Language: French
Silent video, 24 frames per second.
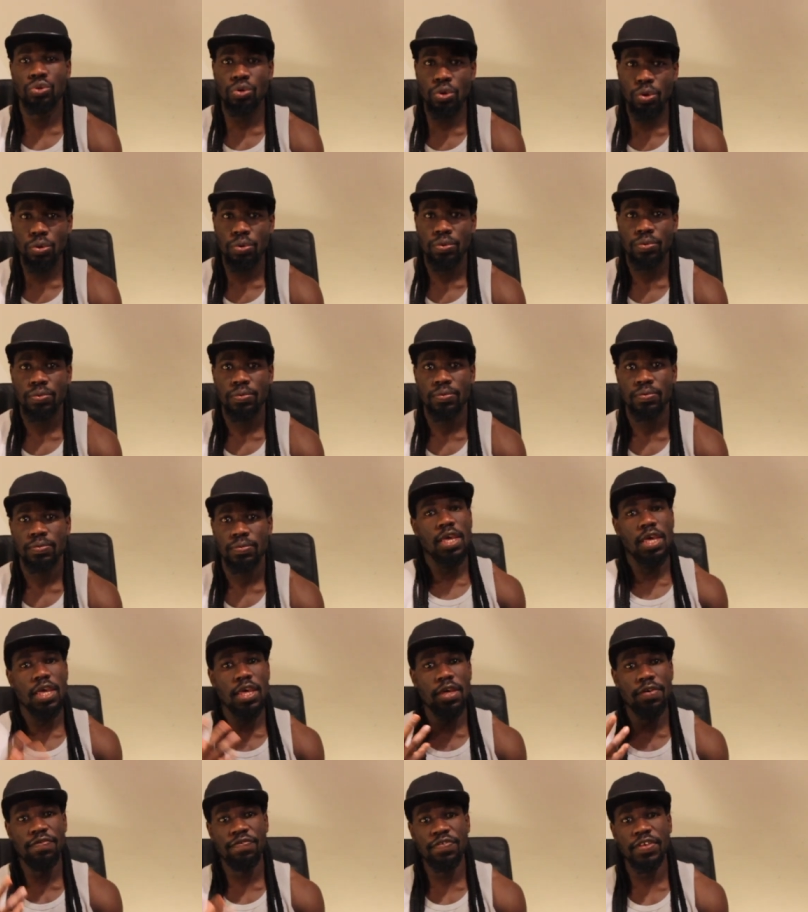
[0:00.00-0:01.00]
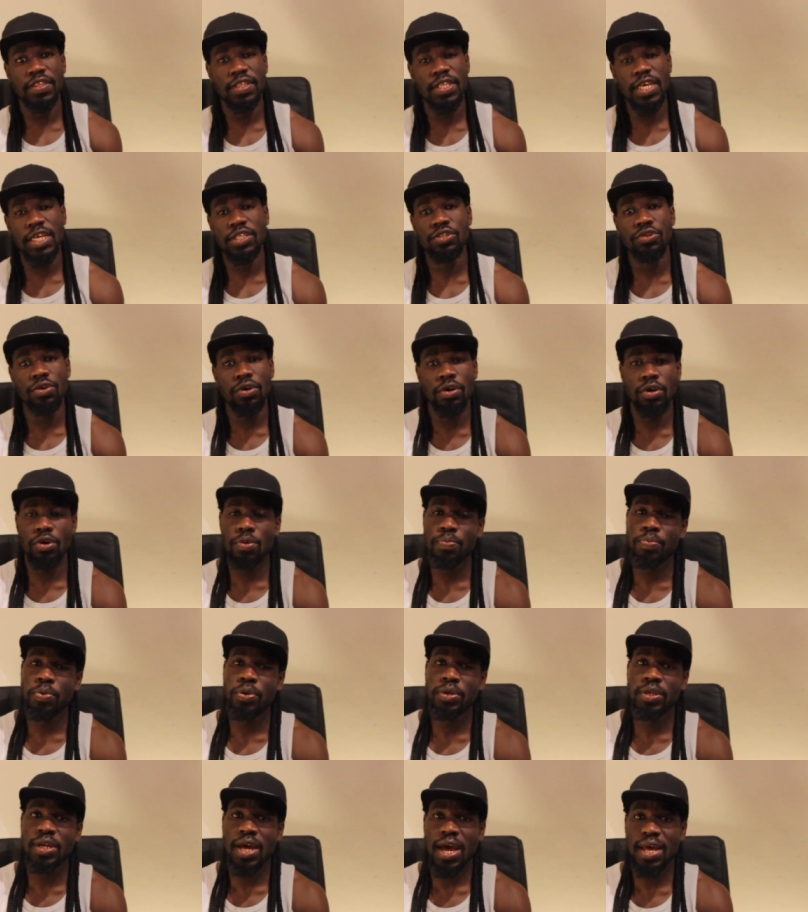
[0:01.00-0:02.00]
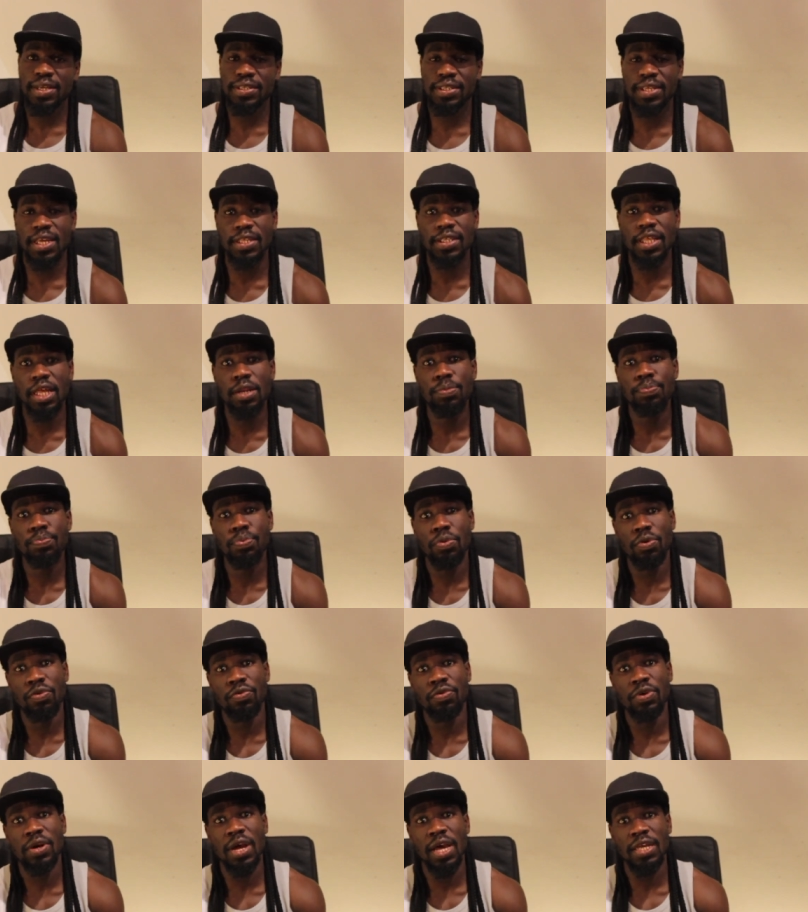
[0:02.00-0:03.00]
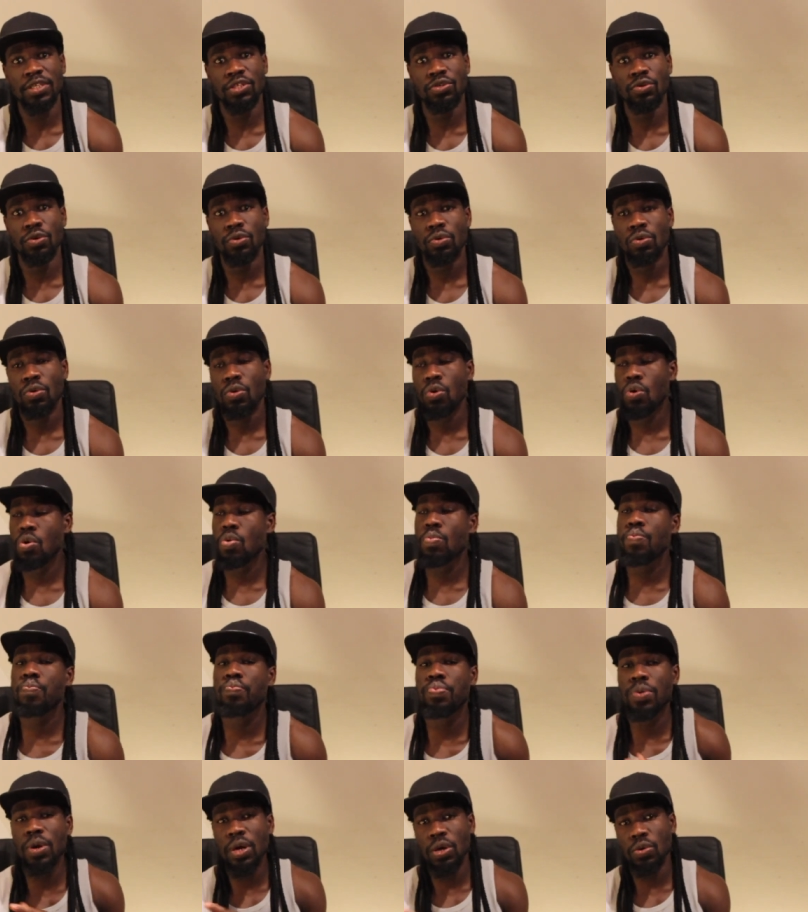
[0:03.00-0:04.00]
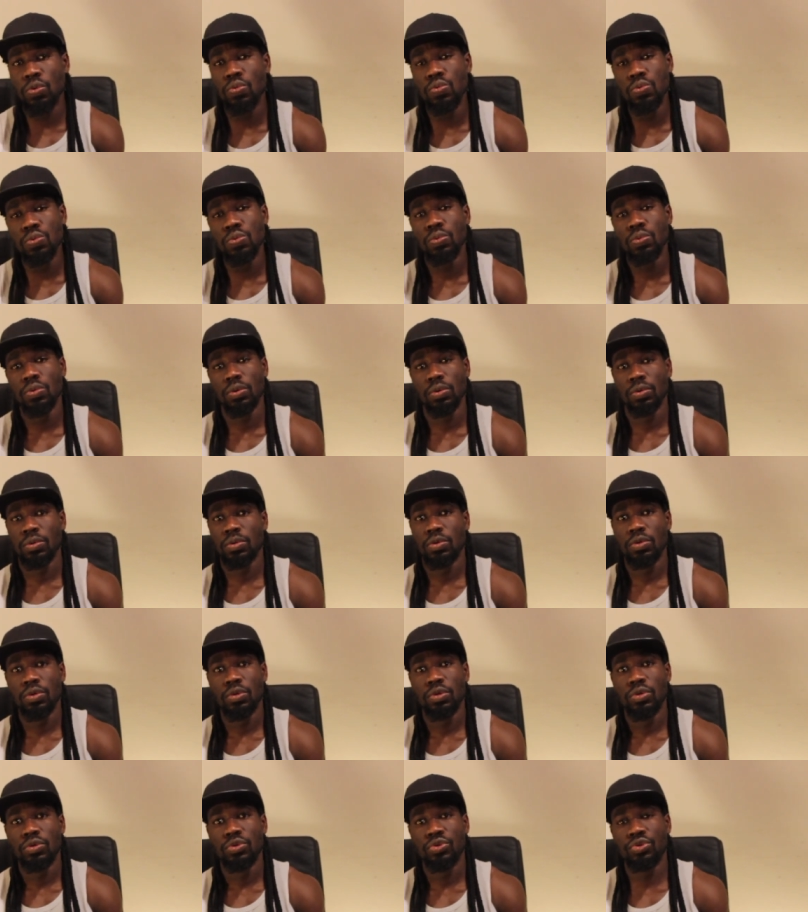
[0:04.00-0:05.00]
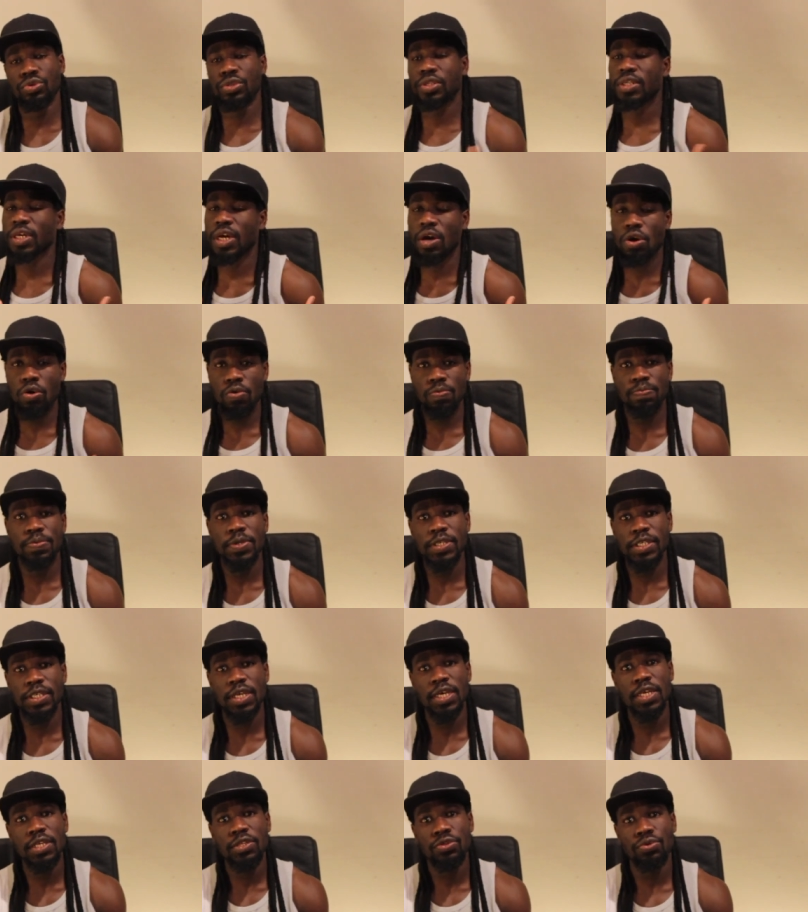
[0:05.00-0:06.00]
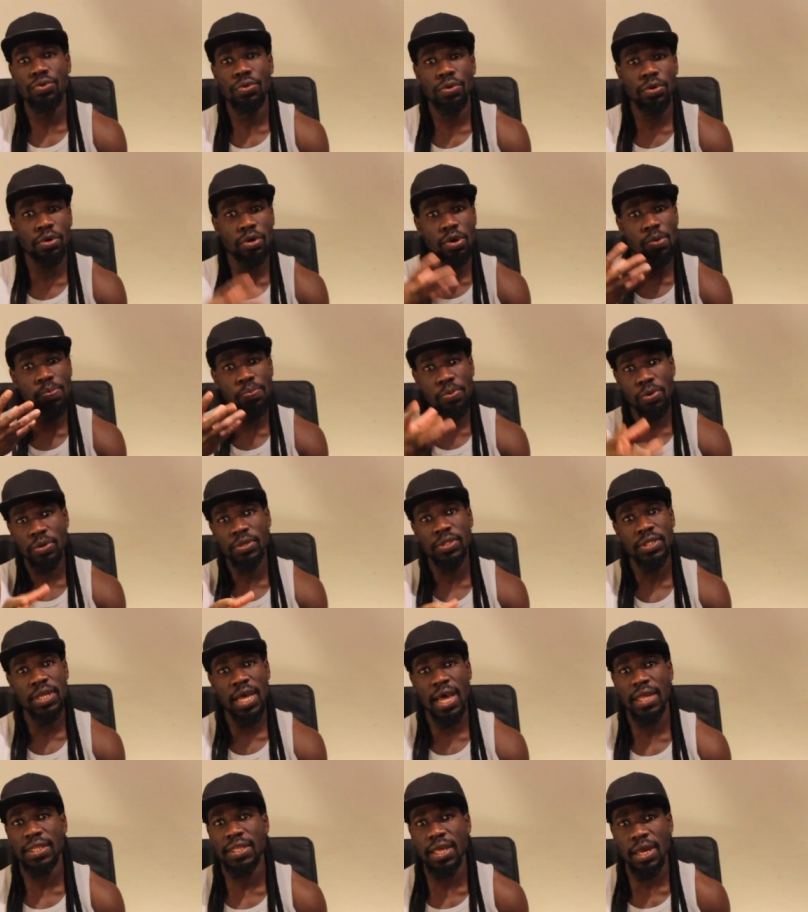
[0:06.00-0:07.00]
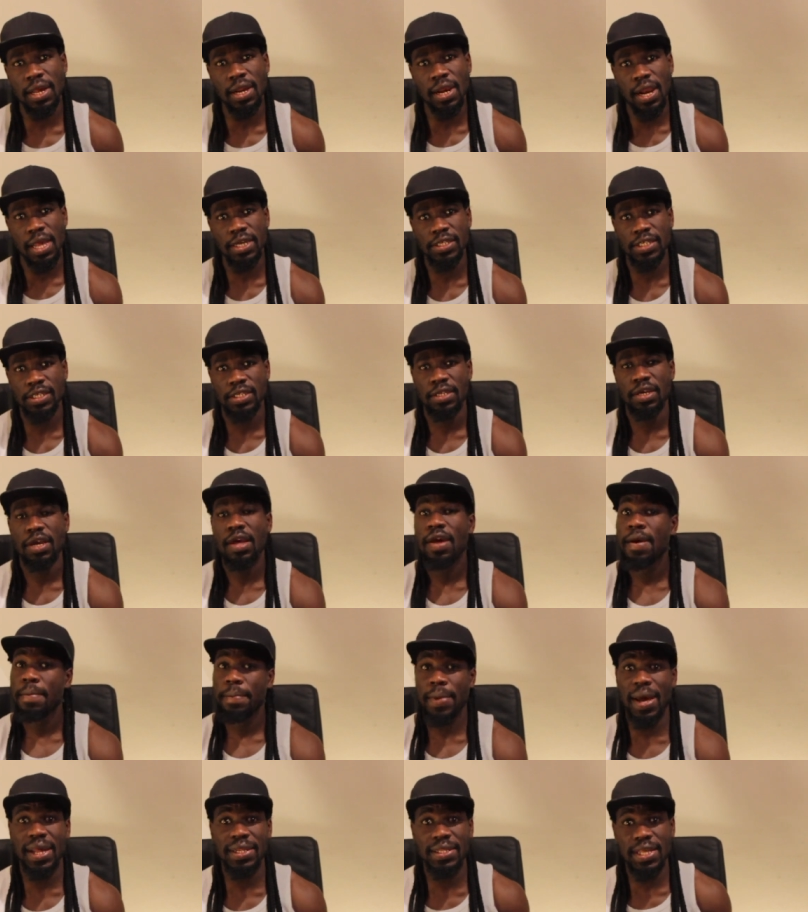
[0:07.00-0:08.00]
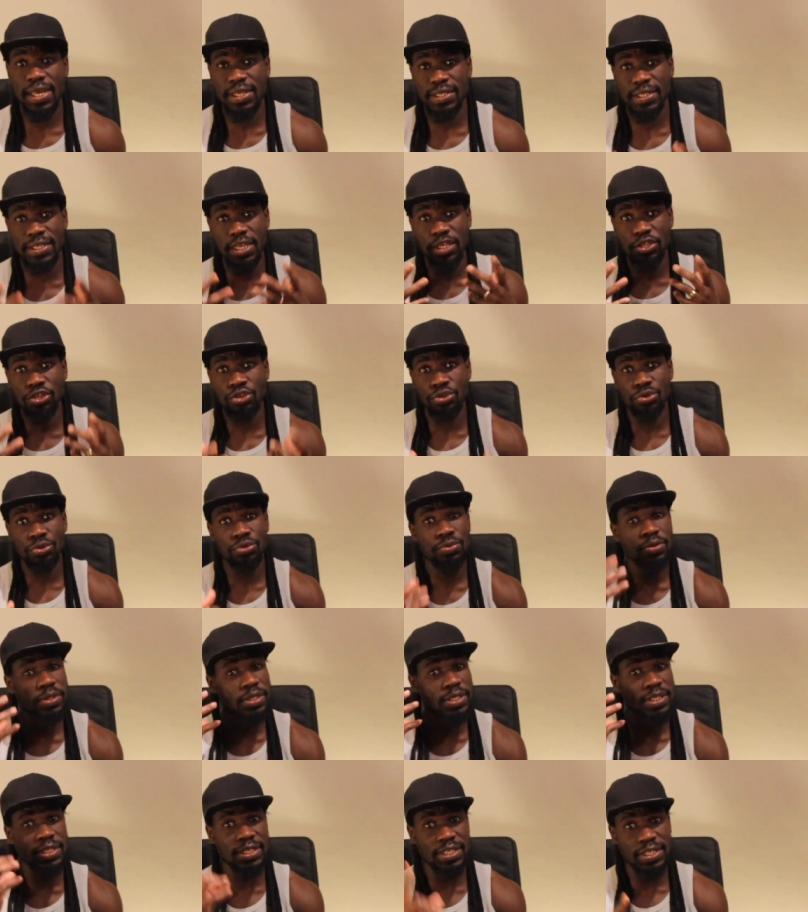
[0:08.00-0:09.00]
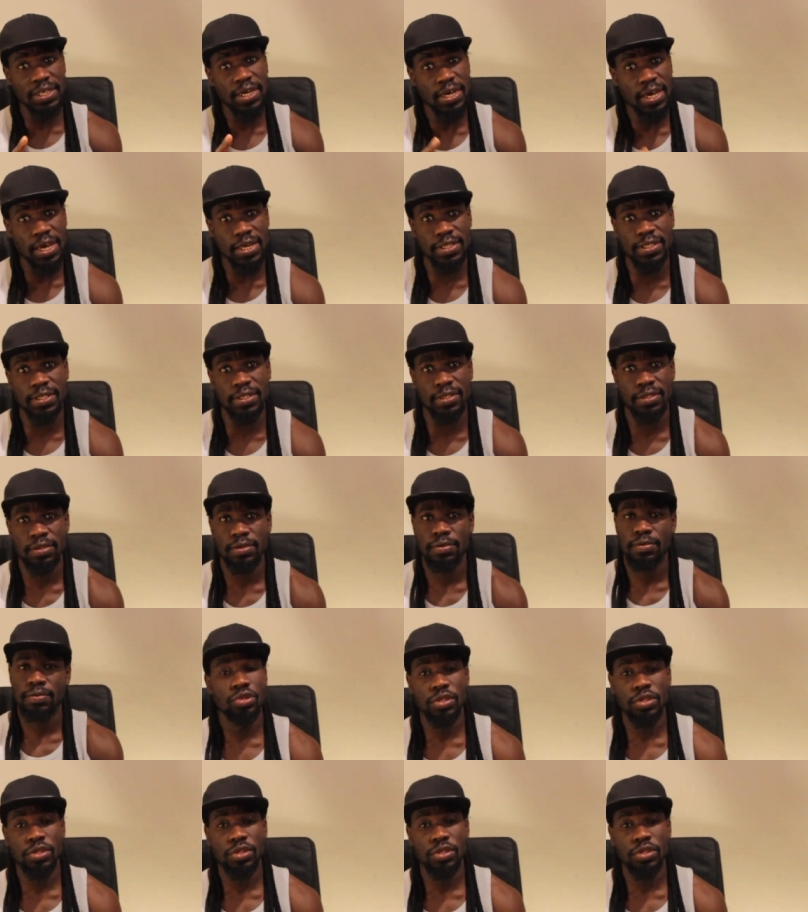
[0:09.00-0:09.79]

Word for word: 2. Éviter de répondre à certaines provocations au point où tu seras obligé de répondre à des clashs par des injures directes.